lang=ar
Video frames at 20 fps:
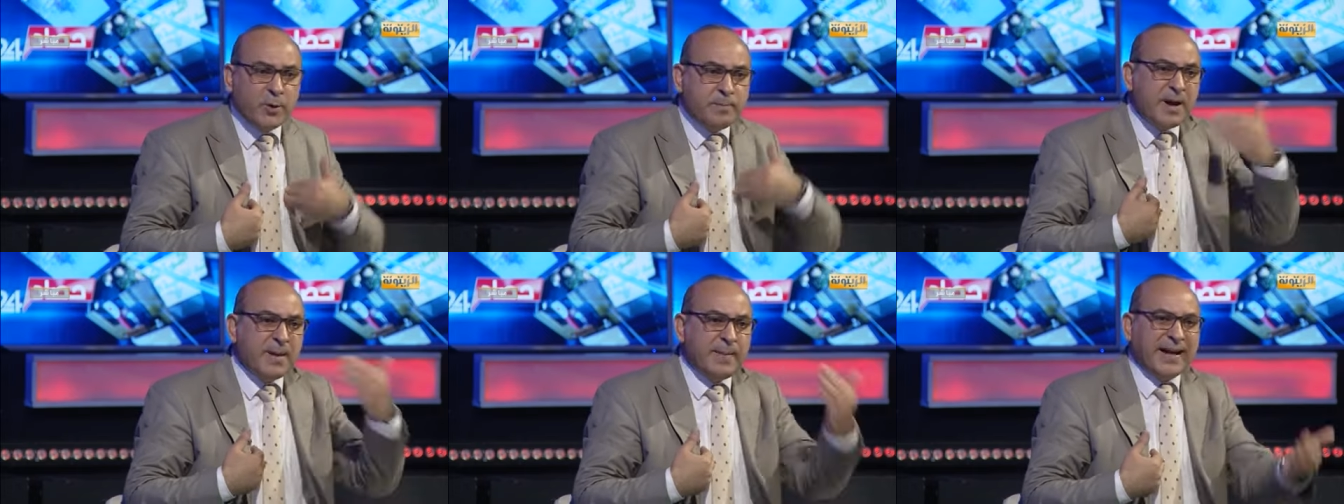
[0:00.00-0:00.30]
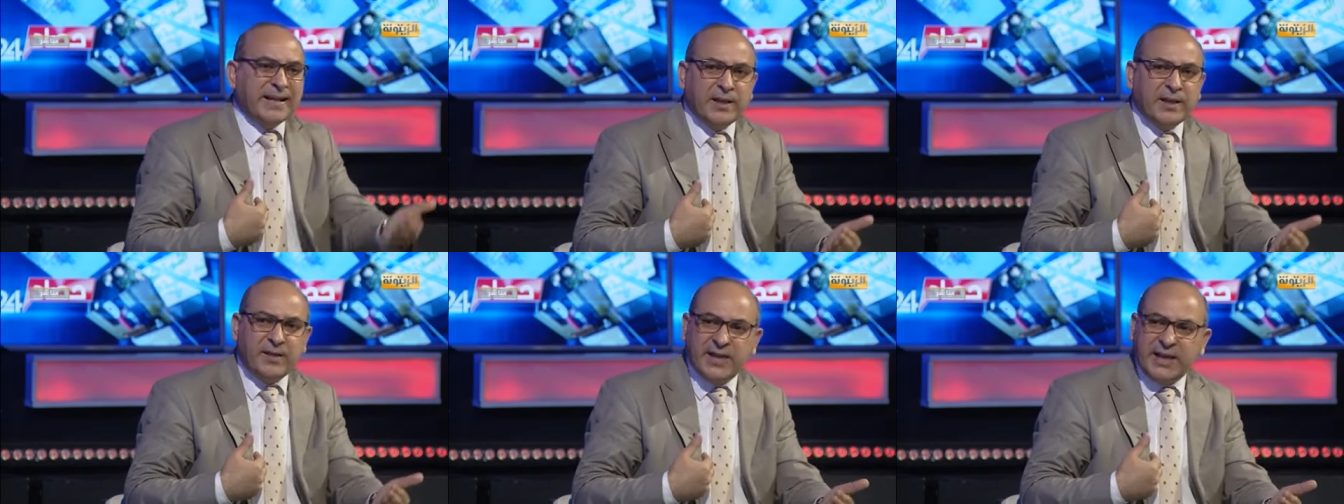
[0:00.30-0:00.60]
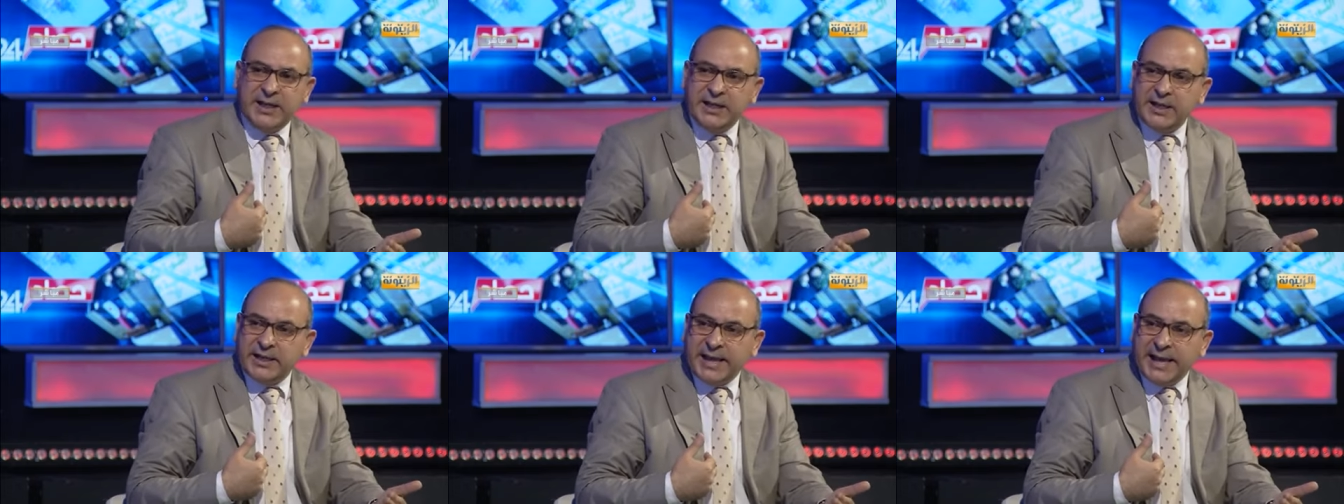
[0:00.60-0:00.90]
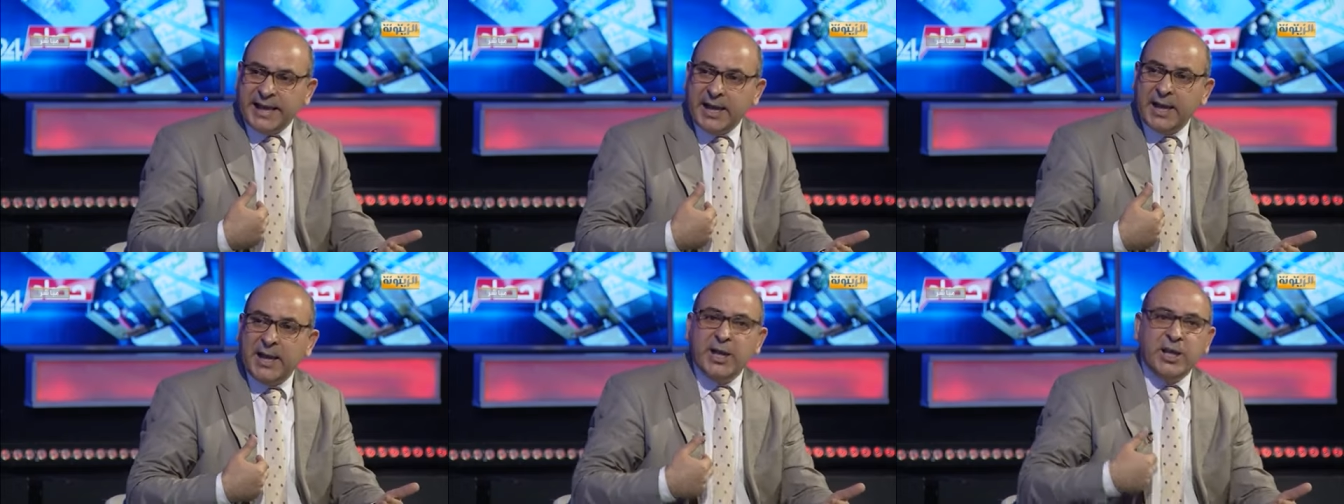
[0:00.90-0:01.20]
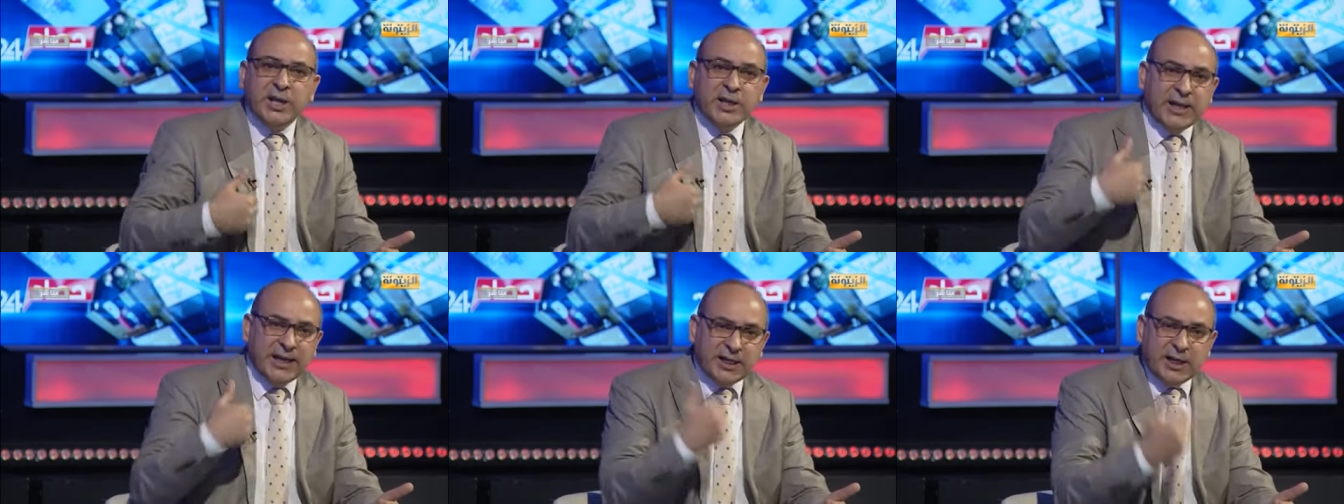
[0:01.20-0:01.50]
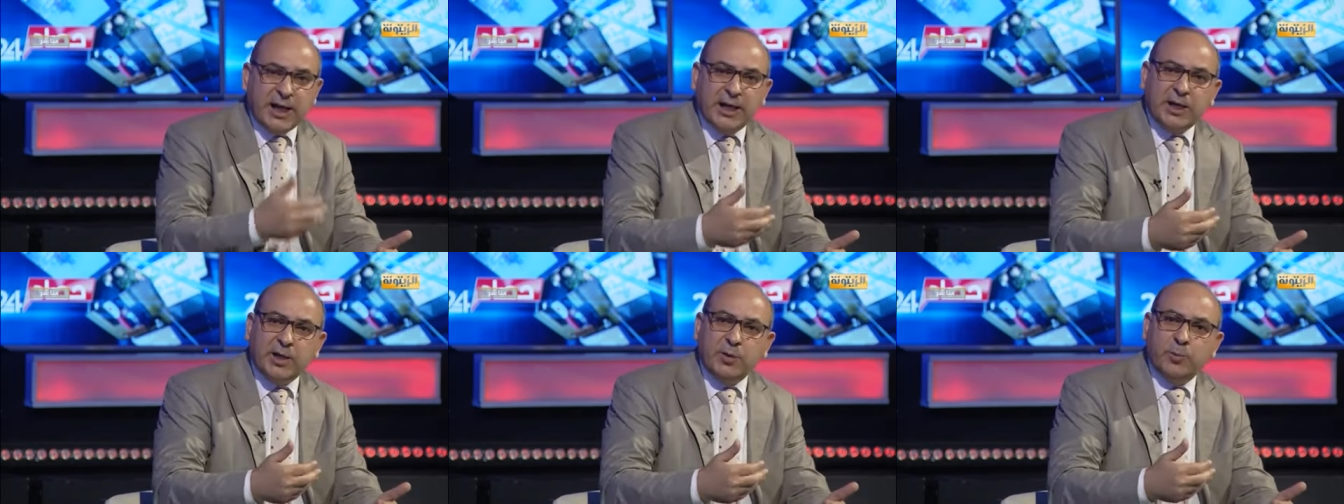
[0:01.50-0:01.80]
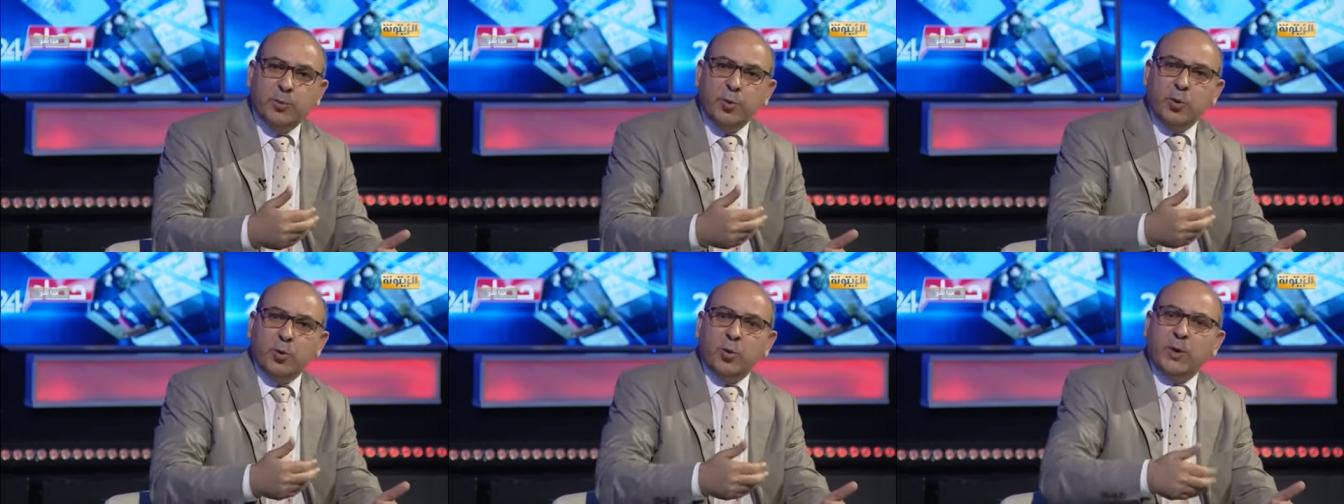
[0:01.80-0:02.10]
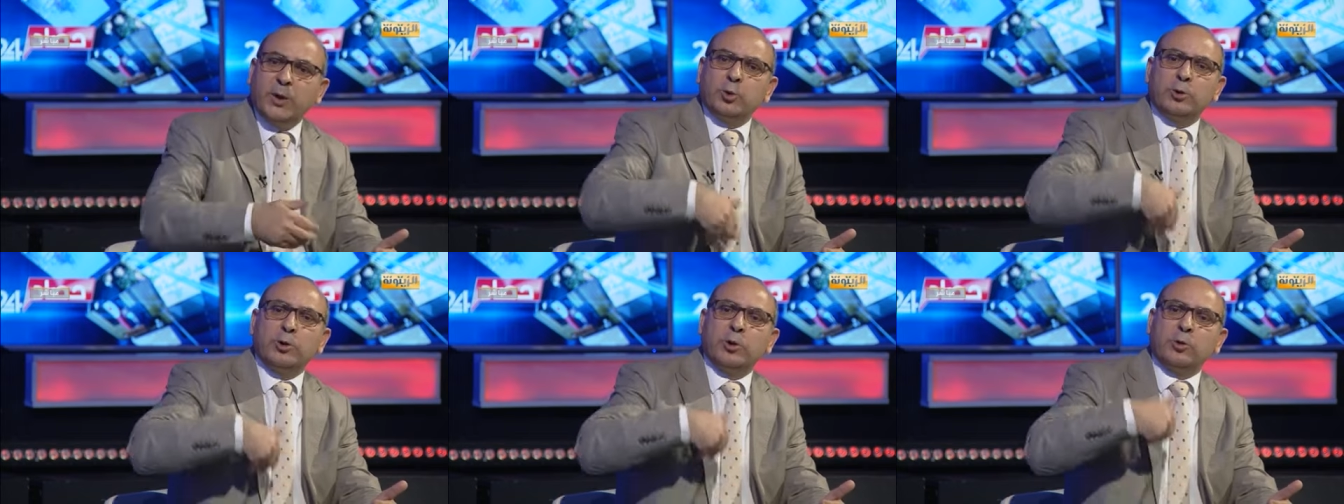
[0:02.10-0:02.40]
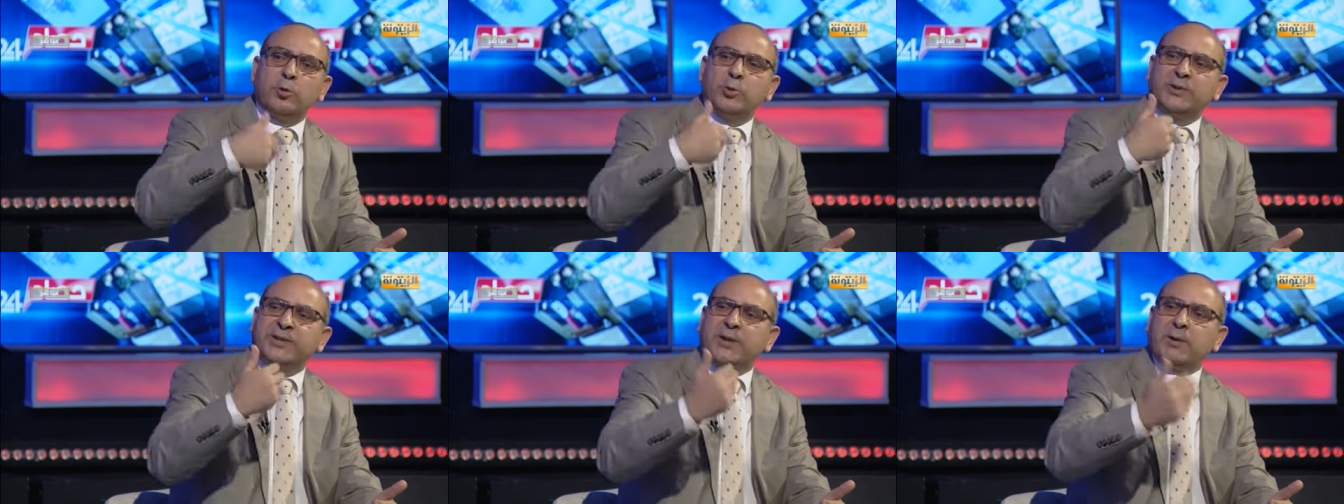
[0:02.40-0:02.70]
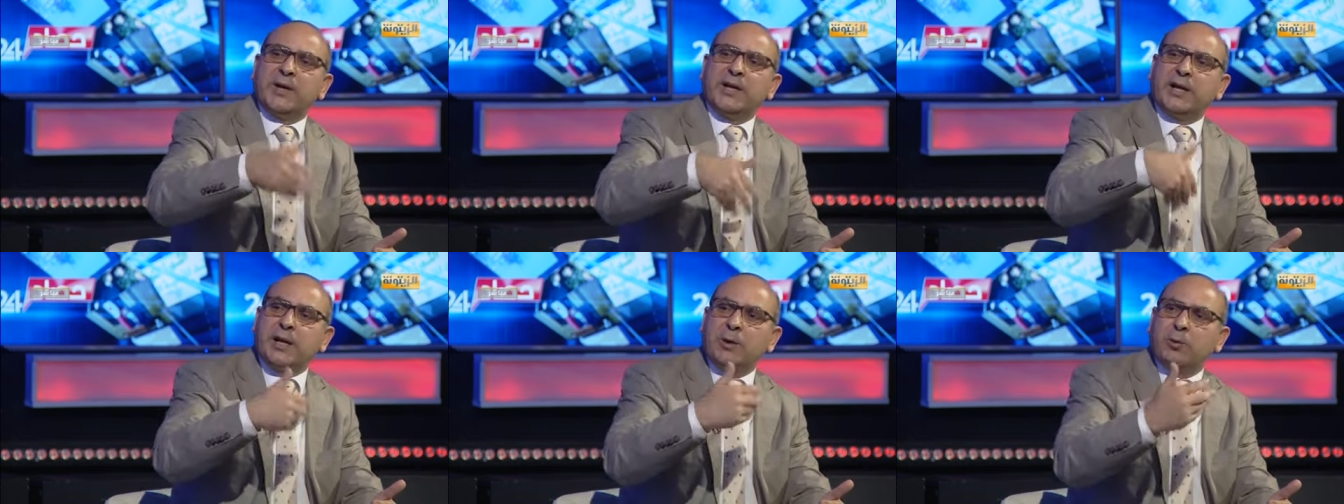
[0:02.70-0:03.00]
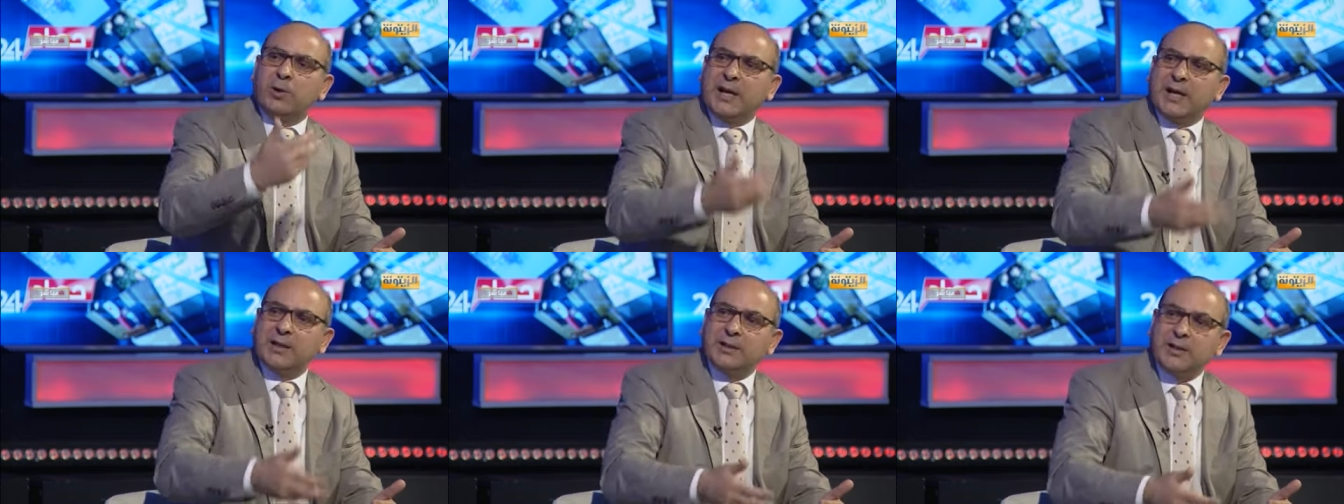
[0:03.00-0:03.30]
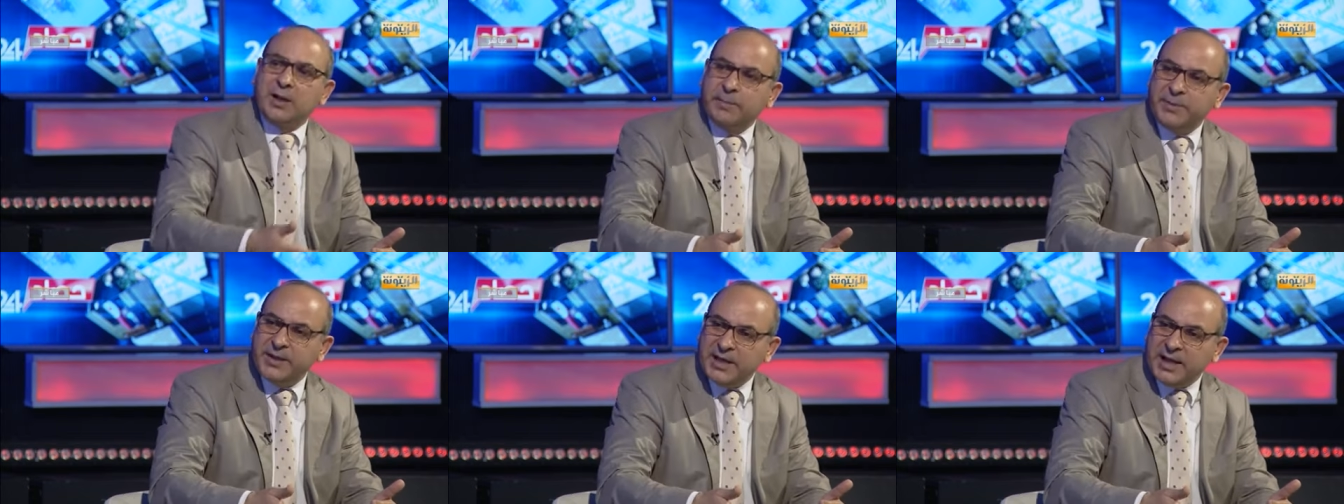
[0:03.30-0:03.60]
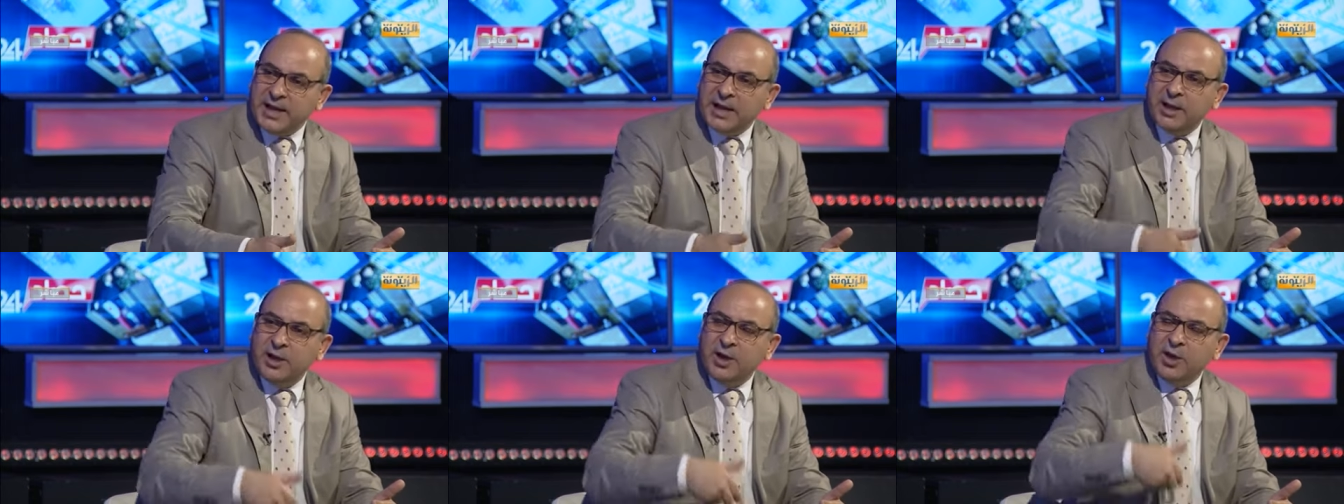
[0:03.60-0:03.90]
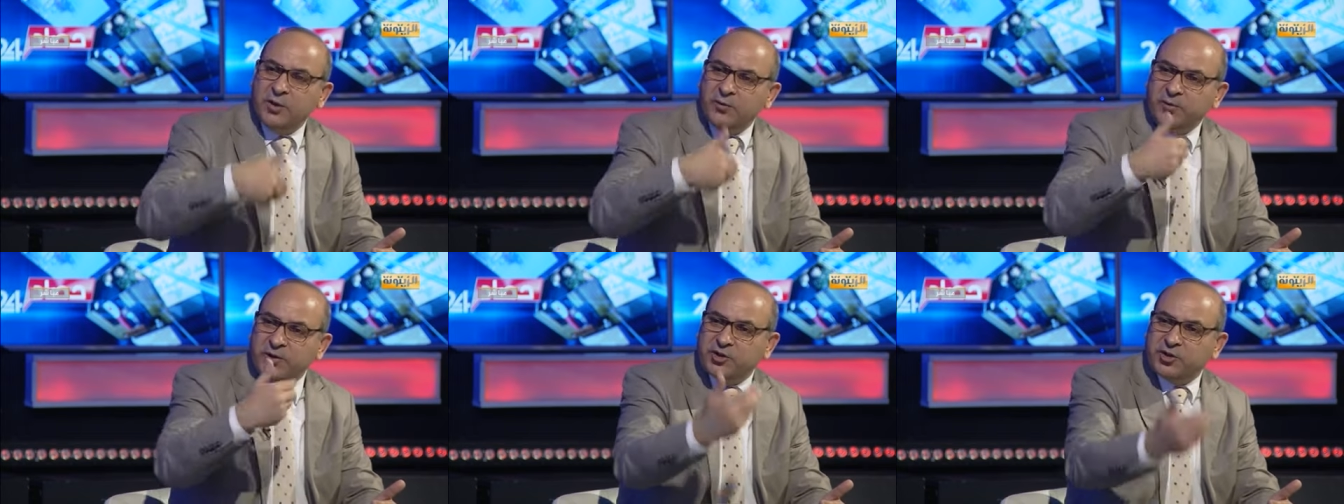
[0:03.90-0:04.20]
ثم بعد ذلك ينقلب ويطلق صواريخه الخطابية مم.